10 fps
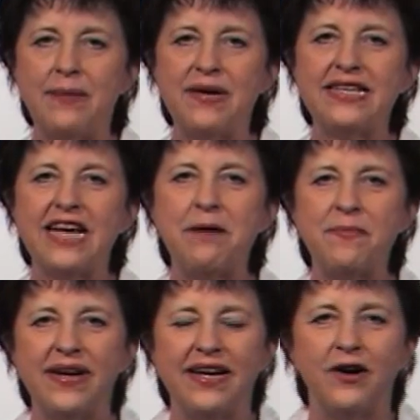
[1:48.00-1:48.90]
Aber ich
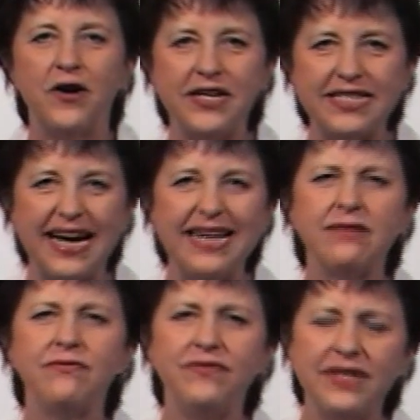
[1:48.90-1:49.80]
habe heute
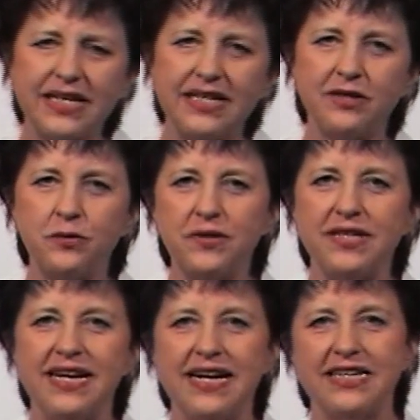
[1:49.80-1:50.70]
eine wirklich
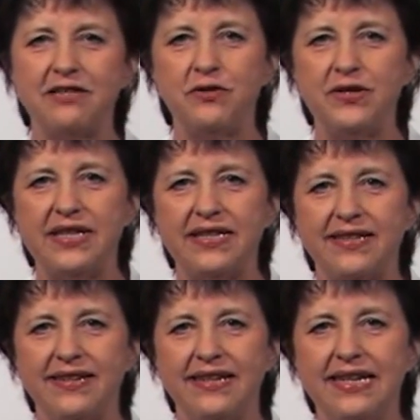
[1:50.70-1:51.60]
gute Nachricht für dich.
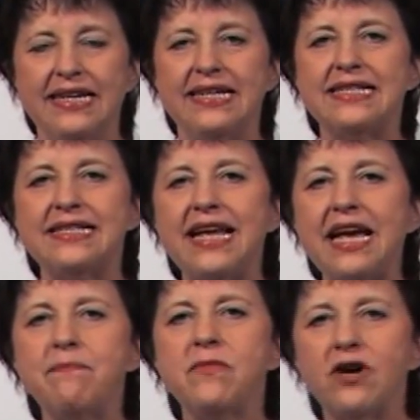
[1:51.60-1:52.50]
Das
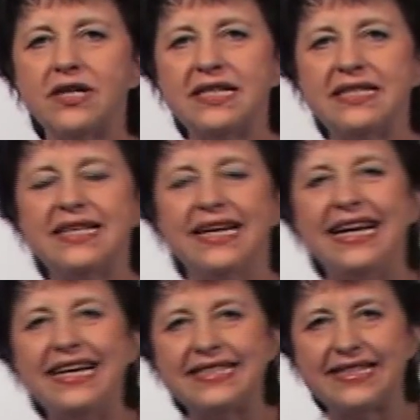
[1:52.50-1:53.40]
Leben Gottes
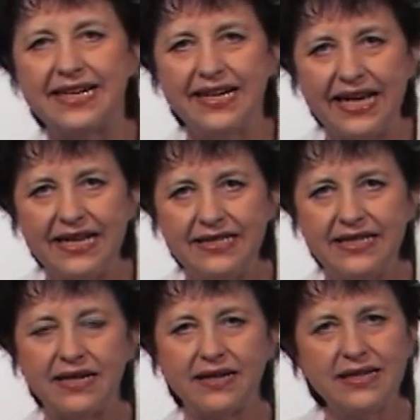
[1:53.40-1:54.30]
ist in
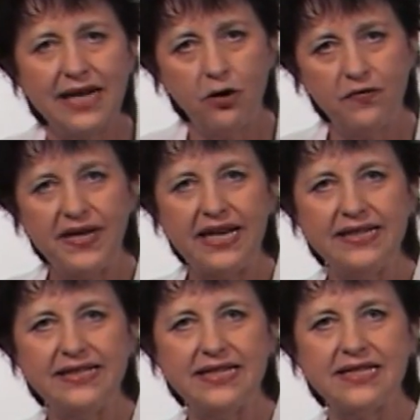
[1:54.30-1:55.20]
dir, genau wie
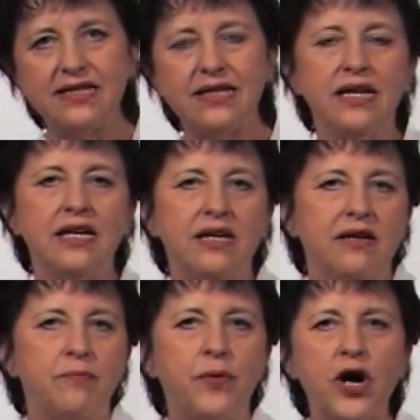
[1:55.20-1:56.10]
in diesen
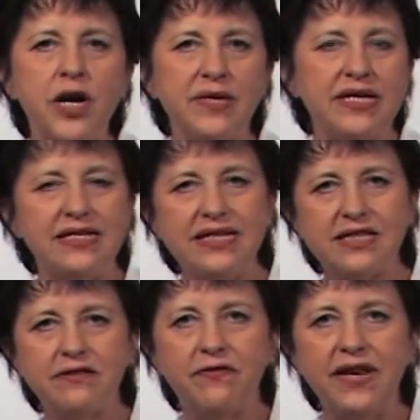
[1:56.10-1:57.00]
Bäumen, in
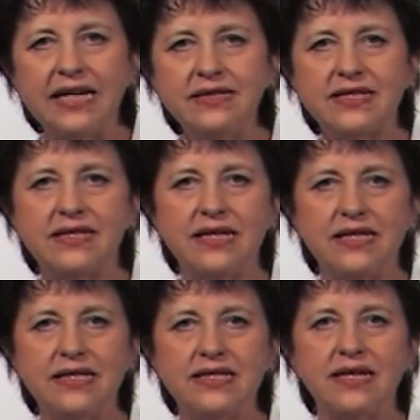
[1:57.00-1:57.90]
diesen Pflanzen,
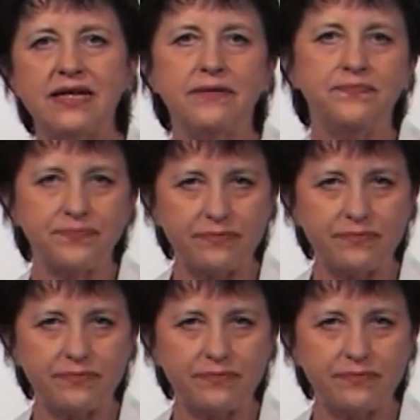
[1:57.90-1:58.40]
in dieser